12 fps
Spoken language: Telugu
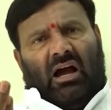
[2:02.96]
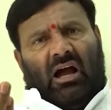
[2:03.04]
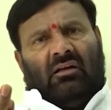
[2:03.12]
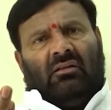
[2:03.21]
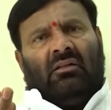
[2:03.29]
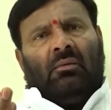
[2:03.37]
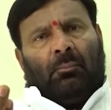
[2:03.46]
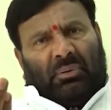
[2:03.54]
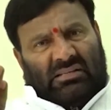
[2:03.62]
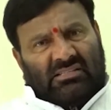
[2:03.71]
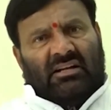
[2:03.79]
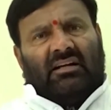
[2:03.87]
ఇంకా
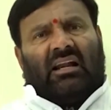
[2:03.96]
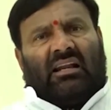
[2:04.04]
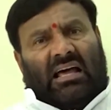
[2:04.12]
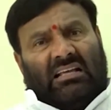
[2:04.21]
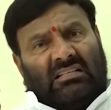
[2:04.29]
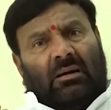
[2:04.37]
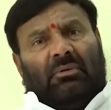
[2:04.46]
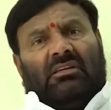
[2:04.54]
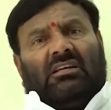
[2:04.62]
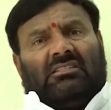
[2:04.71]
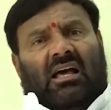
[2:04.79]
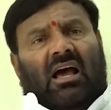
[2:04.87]
ప్రెసిడెంట్ గారు రాజీనామా
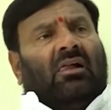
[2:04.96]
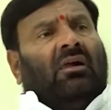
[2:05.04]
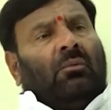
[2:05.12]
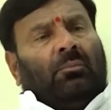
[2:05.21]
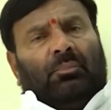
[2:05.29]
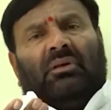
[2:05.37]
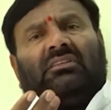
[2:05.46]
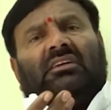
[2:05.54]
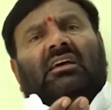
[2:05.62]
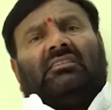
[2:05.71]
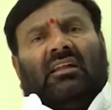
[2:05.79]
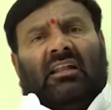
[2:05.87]
చేసినా మీరు
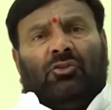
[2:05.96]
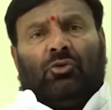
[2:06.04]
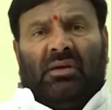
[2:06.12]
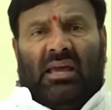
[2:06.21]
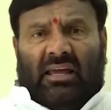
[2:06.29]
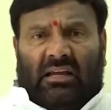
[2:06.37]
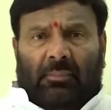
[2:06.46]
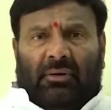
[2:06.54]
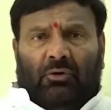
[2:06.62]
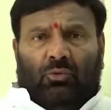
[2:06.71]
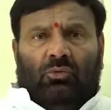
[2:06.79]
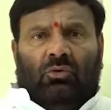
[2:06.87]
చేస్తలేరు ఎందుకు మీ
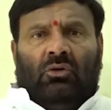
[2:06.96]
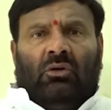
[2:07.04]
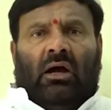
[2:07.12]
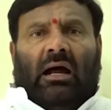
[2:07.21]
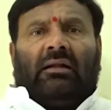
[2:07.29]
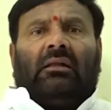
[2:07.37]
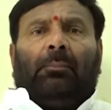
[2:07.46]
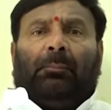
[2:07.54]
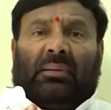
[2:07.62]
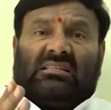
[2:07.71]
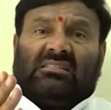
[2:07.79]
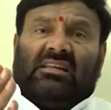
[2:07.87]
హైకమాండ్ అంటే
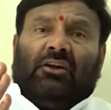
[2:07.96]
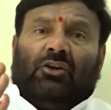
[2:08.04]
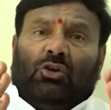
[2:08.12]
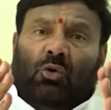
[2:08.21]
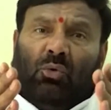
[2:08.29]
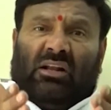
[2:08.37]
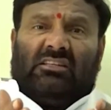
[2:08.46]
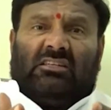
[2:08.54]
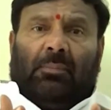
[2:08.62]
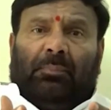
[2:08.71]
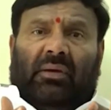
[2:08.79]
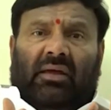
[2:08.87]
ప్రెసిడెంట్ ఎవరని
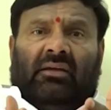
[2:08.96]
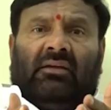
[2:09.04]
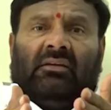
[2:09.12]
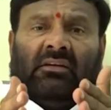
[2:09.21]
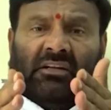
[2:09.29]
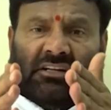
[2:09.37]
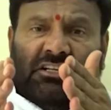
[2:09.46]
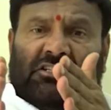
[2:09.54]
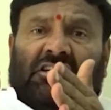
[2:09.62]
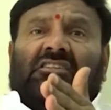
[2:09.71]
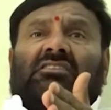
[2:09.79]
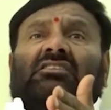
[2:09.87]
చెప్పే
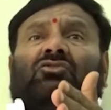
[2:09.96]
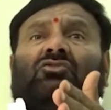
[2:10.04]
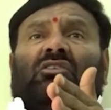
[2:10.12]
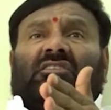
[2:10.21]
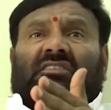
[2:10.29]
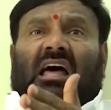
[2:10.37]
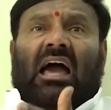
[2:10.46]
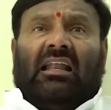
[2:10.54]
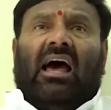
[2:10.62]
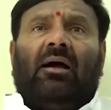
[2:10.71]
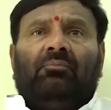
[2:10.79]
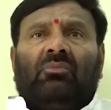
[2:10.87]
డిసిషన్ తీసుకునే
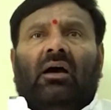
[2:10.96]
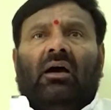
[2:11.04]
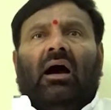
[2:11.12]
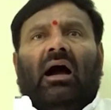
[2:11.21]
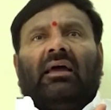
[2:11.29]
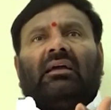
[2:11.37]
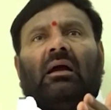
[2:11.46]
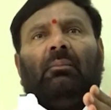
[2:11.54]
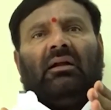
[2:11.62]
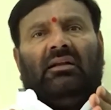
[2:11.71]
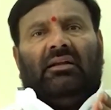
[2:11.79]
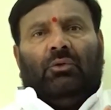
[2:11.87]
స్థాయిలో
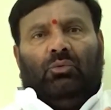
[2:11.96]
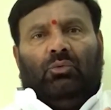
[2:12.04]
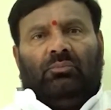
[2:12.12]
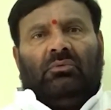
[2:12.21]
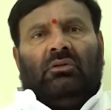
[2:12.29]
హైకమాండ్ లేదు